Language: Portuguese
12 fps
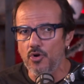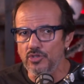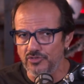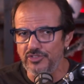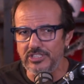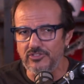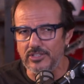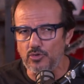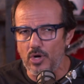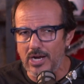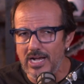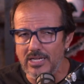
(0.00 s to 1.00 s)
quando você estiver
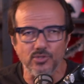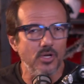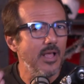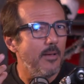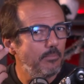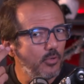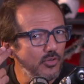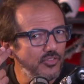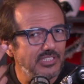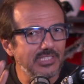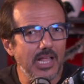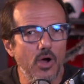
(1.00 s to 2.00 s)
tocando, para o que
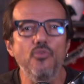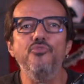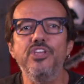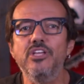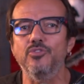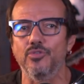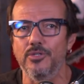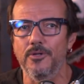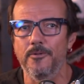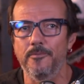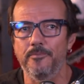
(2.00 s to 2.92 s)
você está ouvindo.